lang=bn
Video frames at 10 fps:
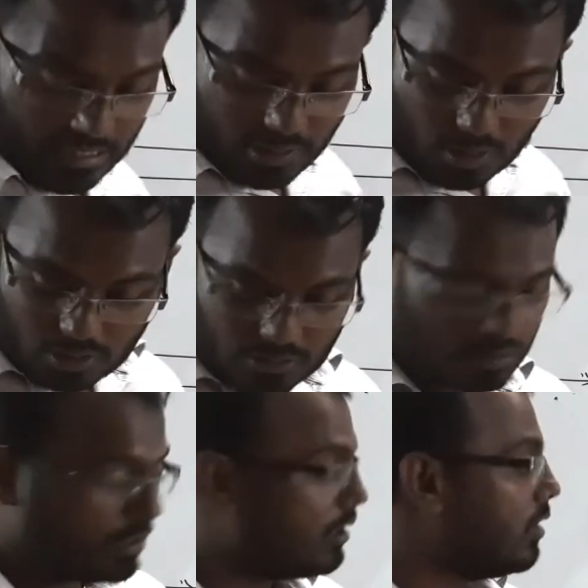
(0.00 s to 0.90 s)
এখন
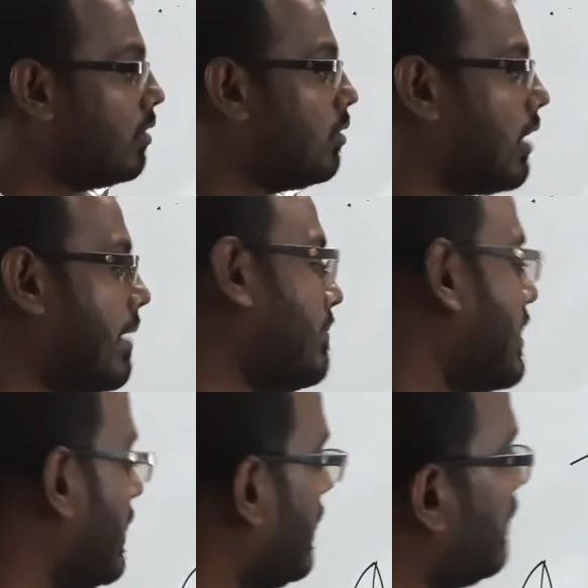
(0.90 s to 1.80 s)

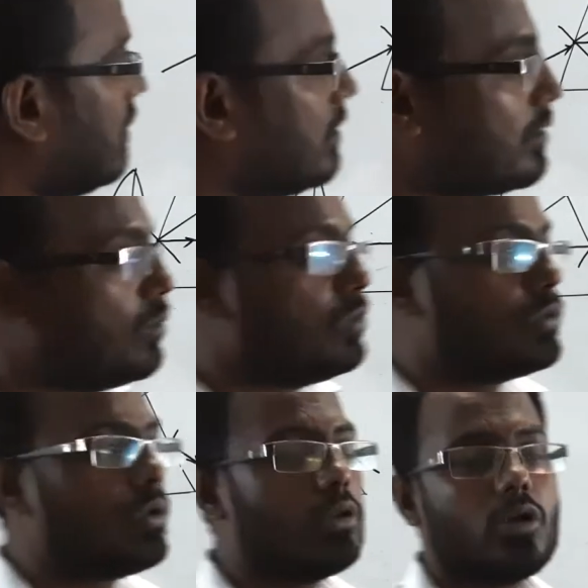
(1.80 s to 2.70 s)
আমরা
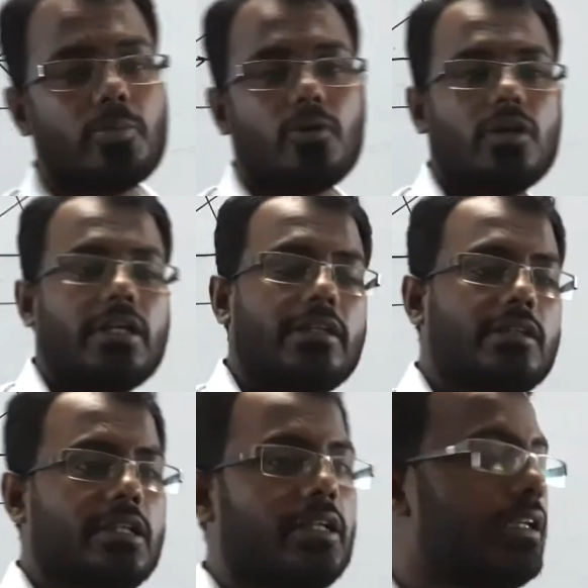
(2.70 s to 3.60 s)
উত্তল দর্পণের ক্ষেত্রে